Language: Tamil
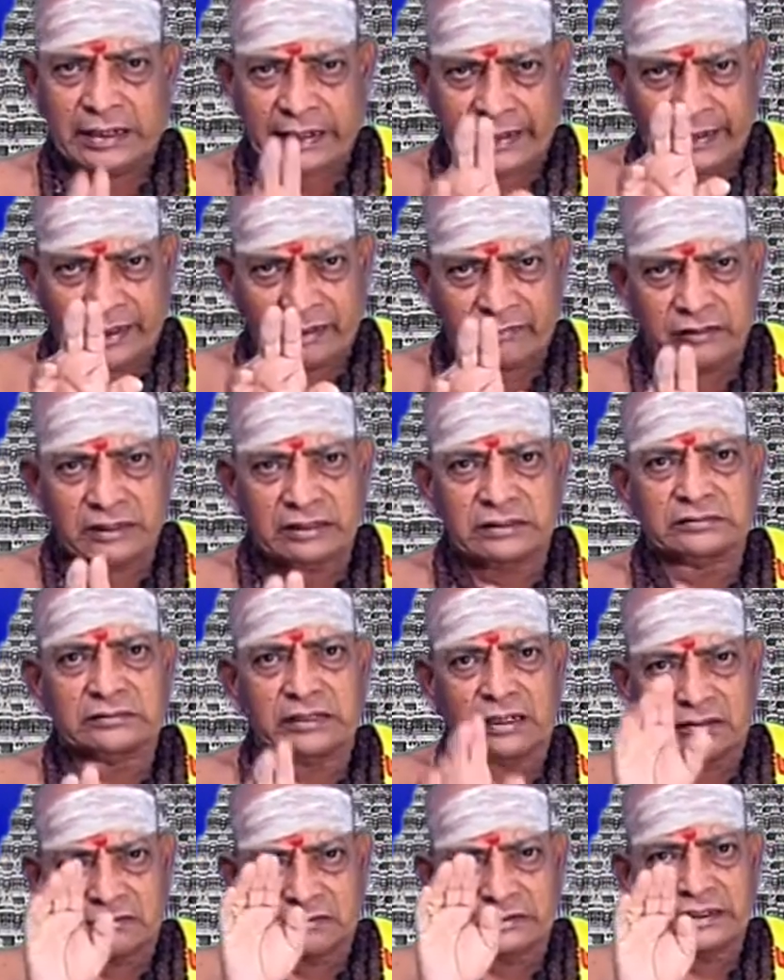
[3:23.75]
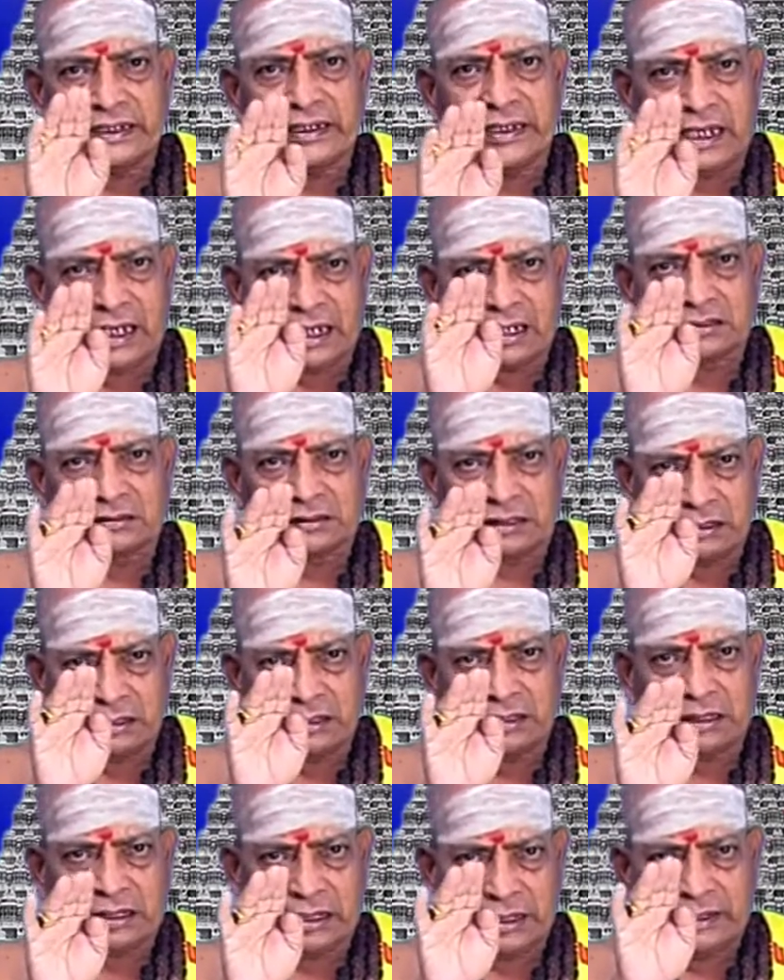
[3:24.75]
இறைவன் தருவதை யார்
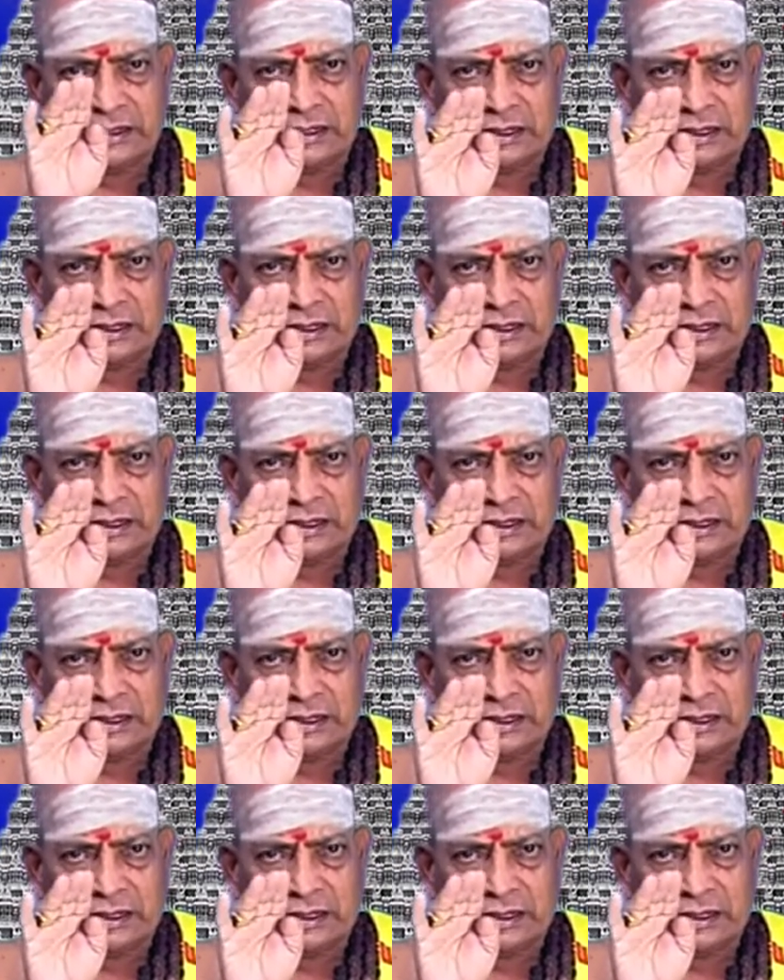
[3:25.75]
தடுக்க